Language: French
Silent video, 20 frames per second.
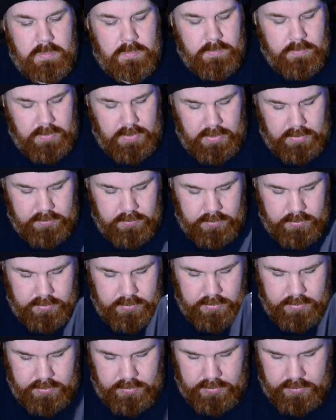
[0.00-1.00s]
Voilà donc
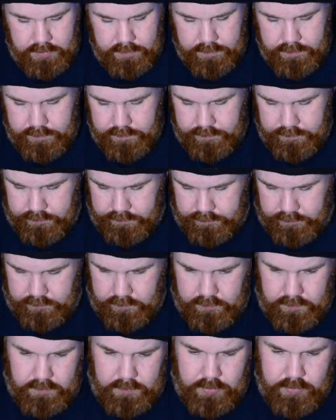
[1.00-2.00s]
euh,
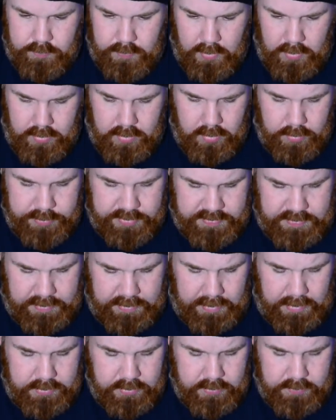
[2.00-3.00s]
je voulais encore remercier
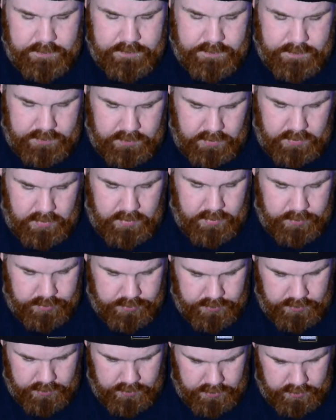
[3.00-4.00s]
Crâne 2 euh, pour